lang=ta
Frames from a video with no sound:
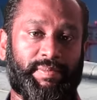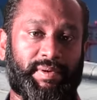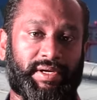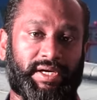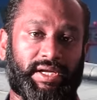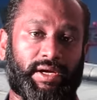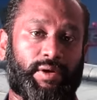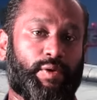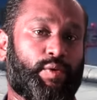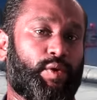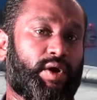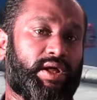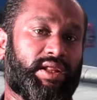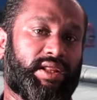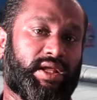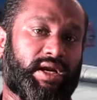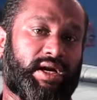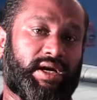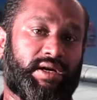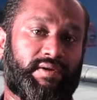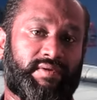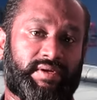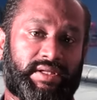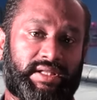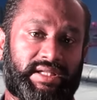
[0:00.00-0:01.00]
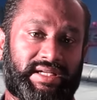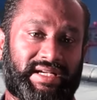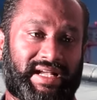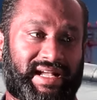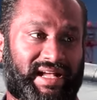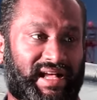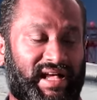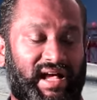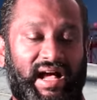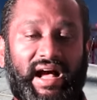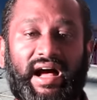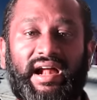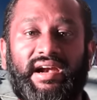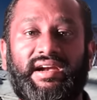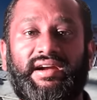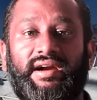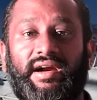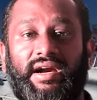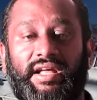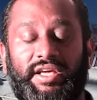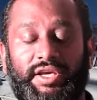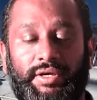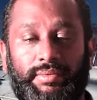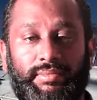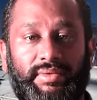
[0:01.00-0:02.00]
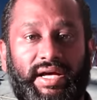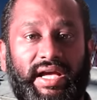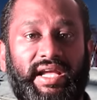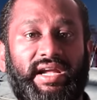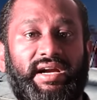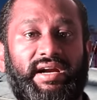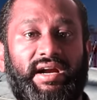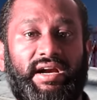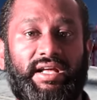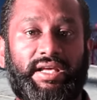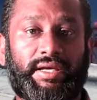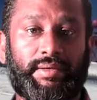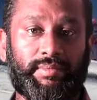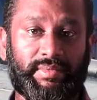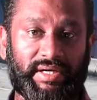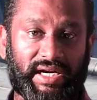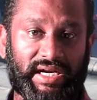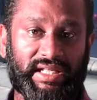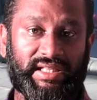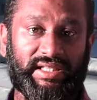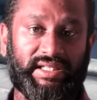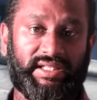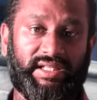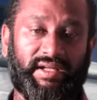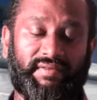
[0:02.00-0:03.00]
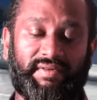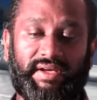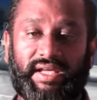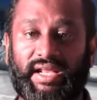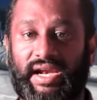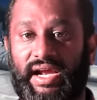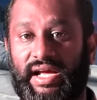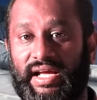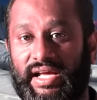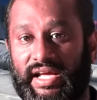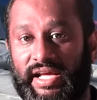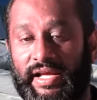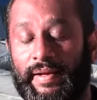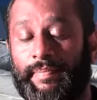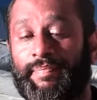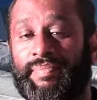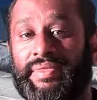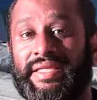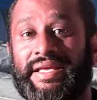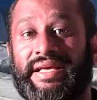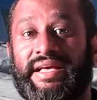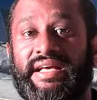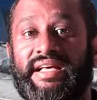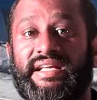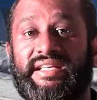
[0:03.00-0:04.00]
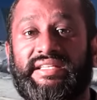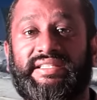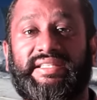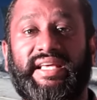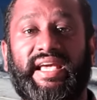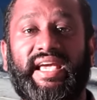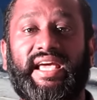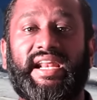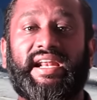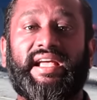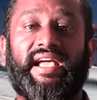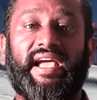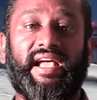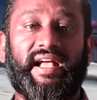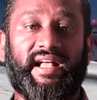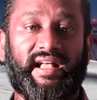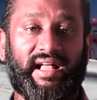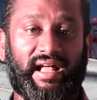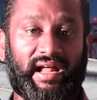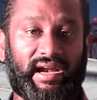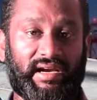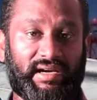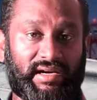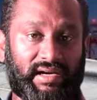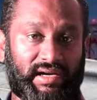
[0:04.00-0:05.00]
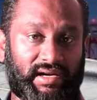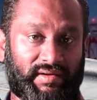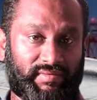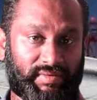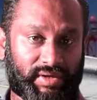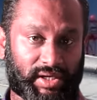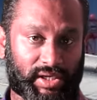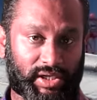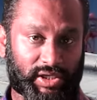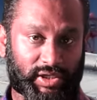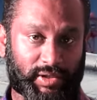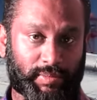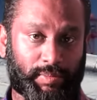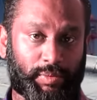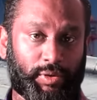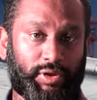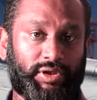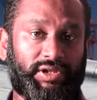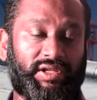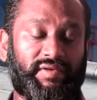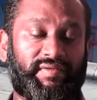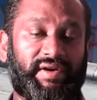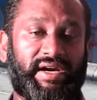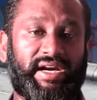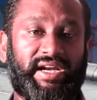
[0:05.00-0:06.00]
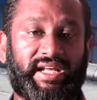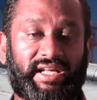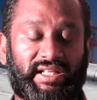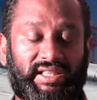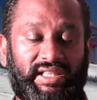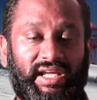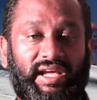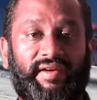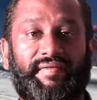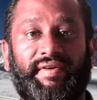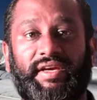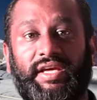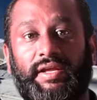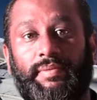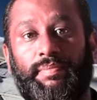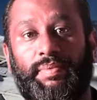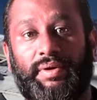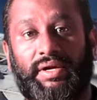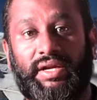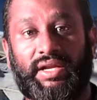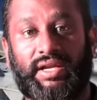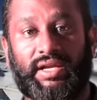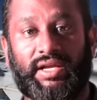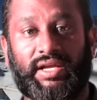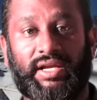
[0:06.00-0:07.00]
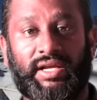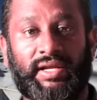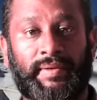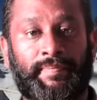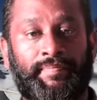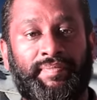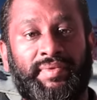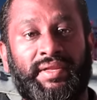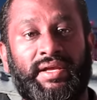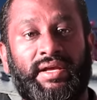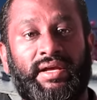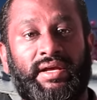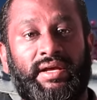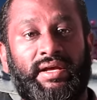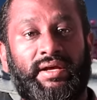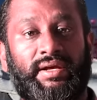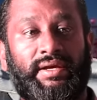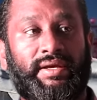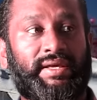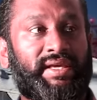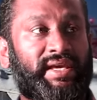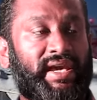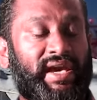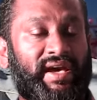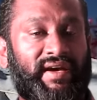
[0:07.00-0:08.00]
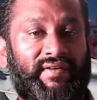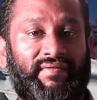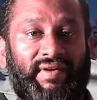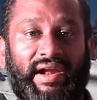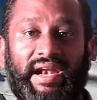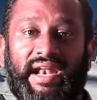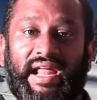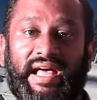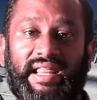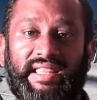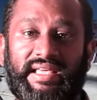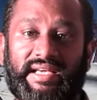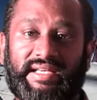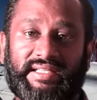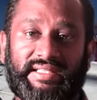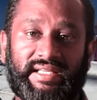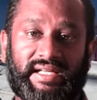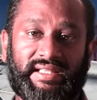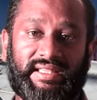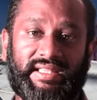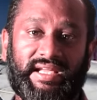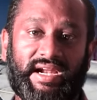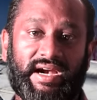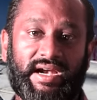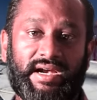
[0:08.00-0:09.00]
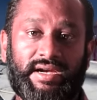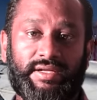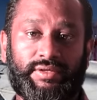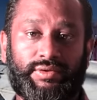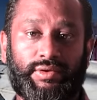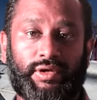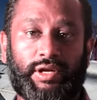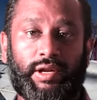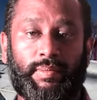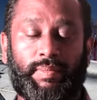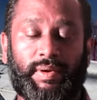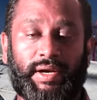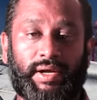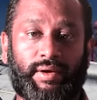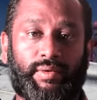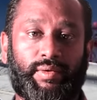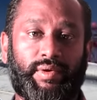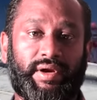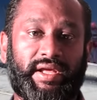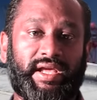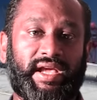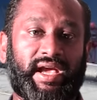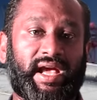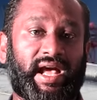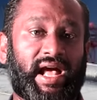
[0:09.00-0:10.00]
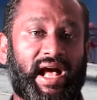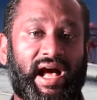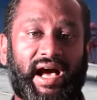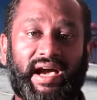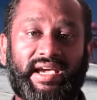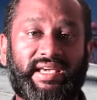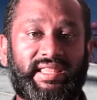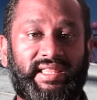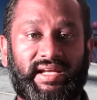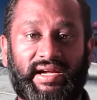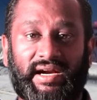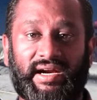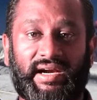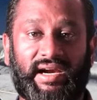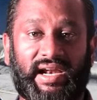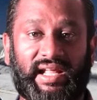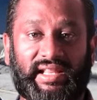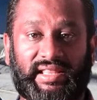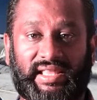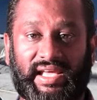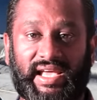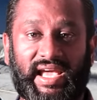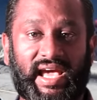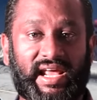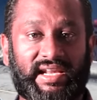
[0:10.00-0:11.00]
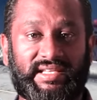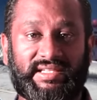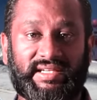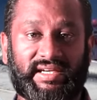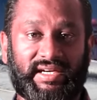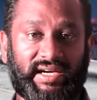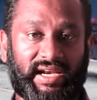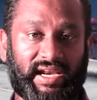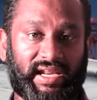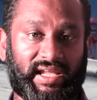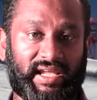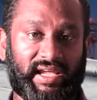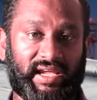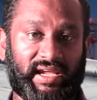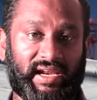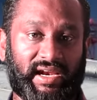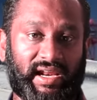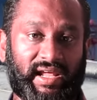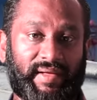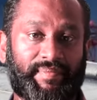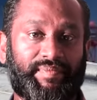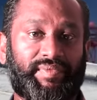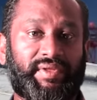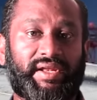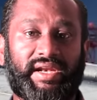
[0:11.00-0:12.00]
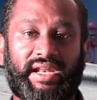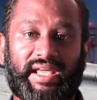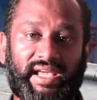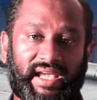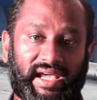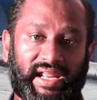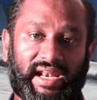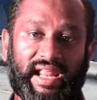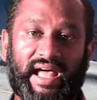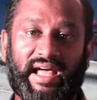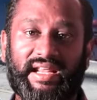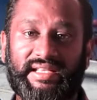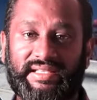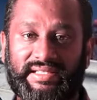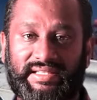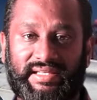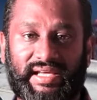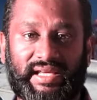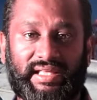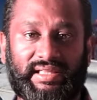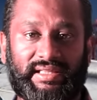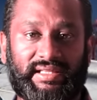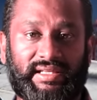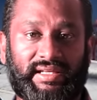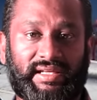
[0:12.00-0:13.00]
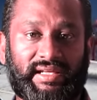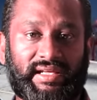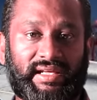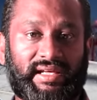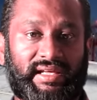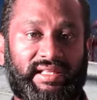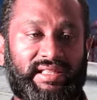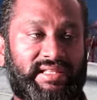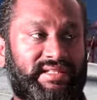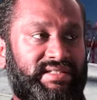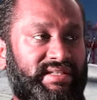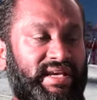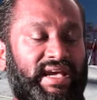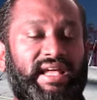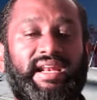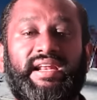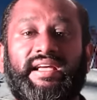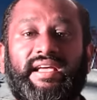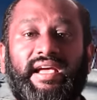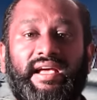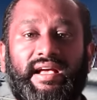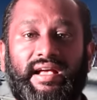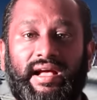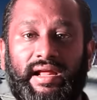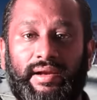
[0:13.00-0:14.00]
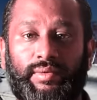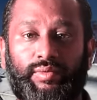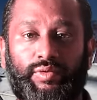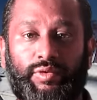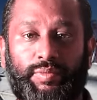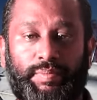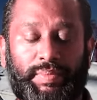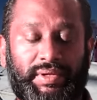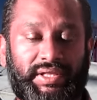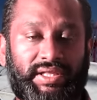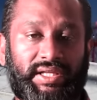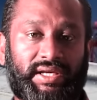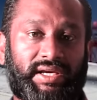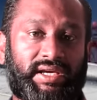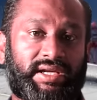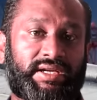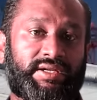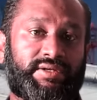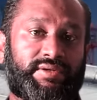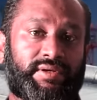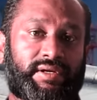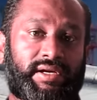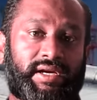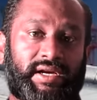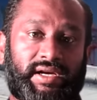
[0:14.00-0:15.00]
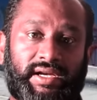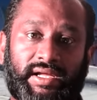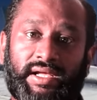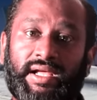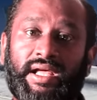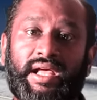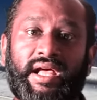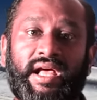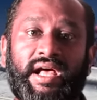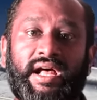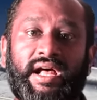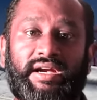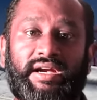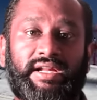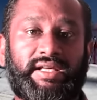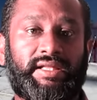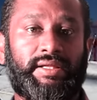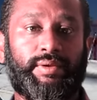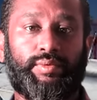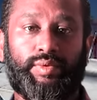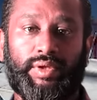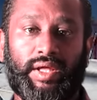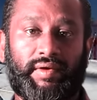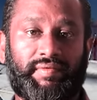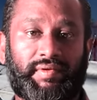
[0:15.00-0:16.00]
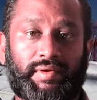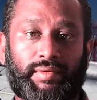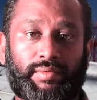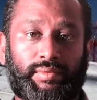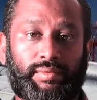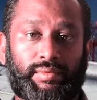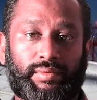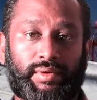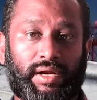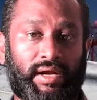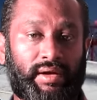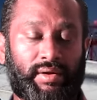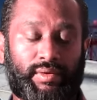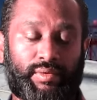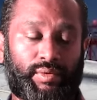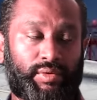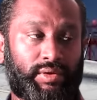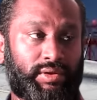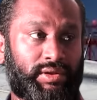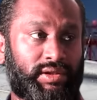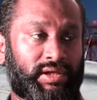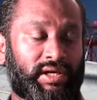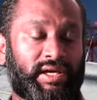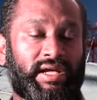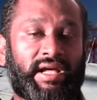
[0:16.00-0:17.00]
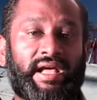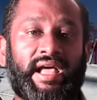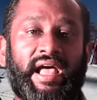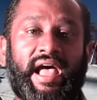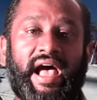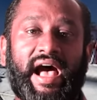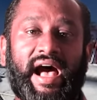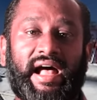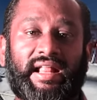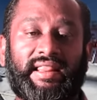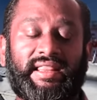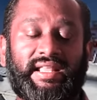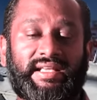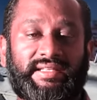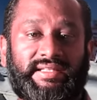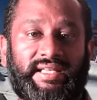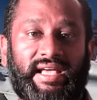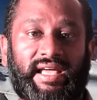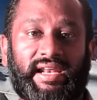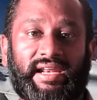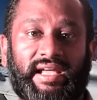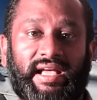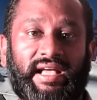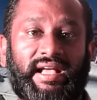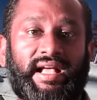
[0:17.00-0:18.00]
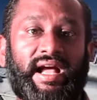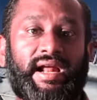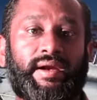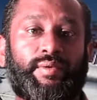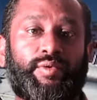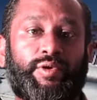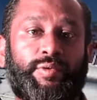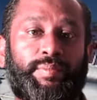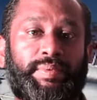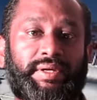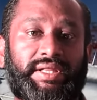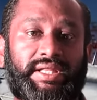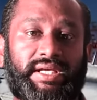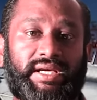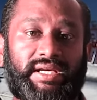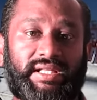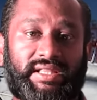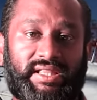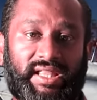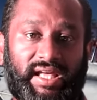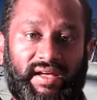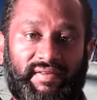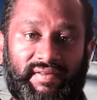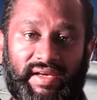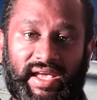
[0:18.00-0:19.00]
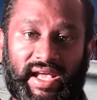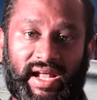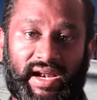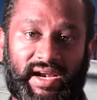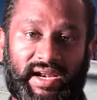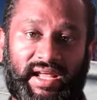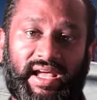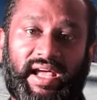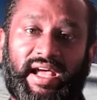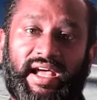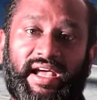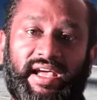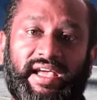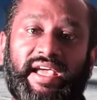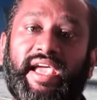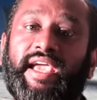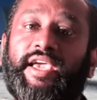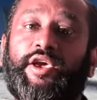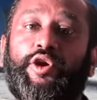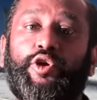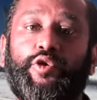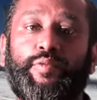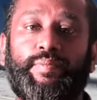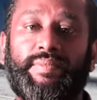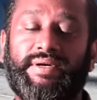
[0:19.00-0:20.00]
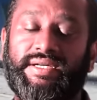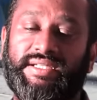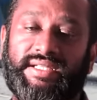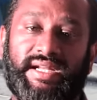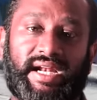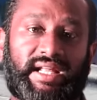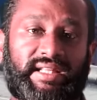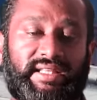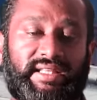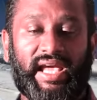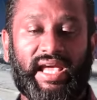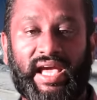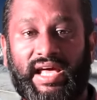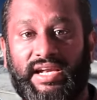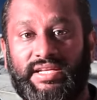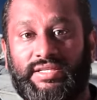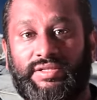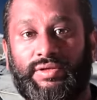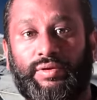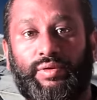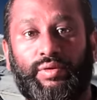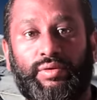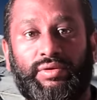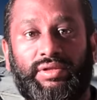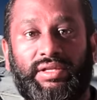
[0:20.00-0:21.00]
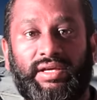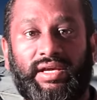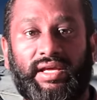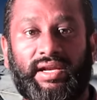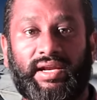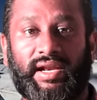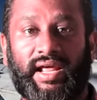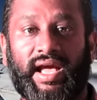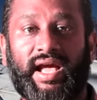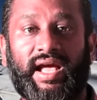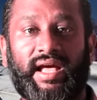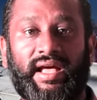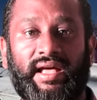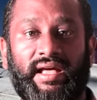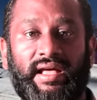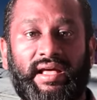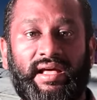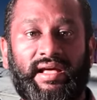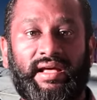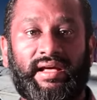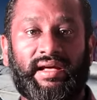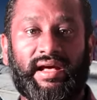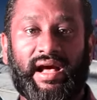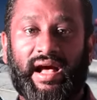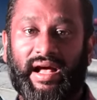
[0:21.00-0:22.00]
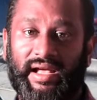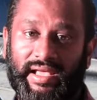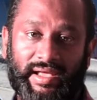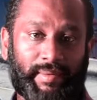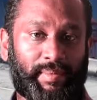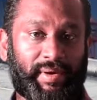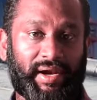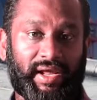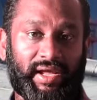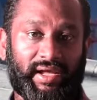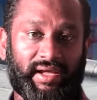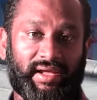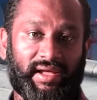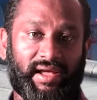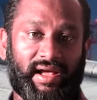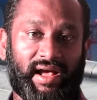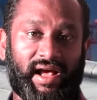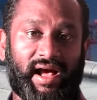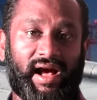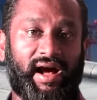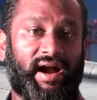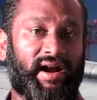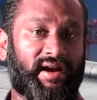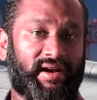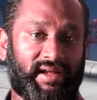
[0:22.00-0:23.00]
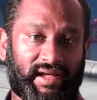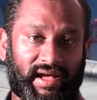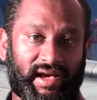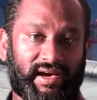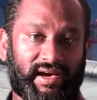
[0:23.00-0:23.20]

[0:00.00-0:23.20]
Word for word: மேற்பட்ட குழந்தைகள் வந்து கால்களையும் கைகளையும் இழந்து தவிக்கிறாங்க செயற்கை கால்கள் அவங்களுக்கு பொருத்த வேண்டிய தேவை ஏற்பட்டிருக்கு இங்கே வல்லாதிக்க சக்திகள்னு சொல்லப்படக்கூடிய ஆயுதங்கள்லாம் தயாரிச்சுக்கிட்டு இருக்கீங்களே நீங்கள் எல்லாரும் சேர்ந்து இந்த செயற்கைக்கால் உற்பத்திக்குன்னு சொல்லிட்டு நிதி உதவி கொடுத்து அந்த செயற்கைக்கால் உற்பத்திக்கு தேவையான எக்யூப்மெண்ட்ஸ் தயாரித்து கொடுத்தீங்கன்னா எப்படி அணு